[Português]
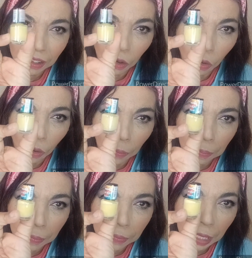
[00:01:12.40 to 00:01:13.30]
ó,
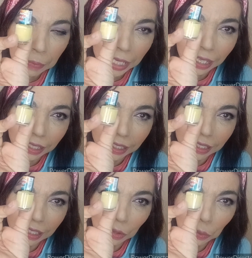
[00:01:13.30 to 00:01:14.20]

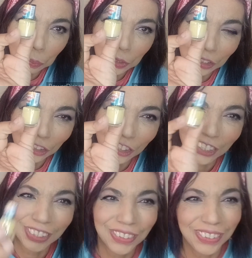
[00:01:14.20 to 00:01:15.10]
amarelinho,
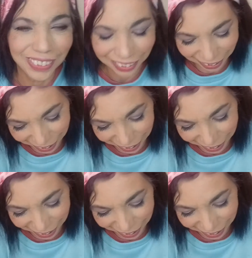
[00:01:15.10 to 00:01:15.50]
bonitinho.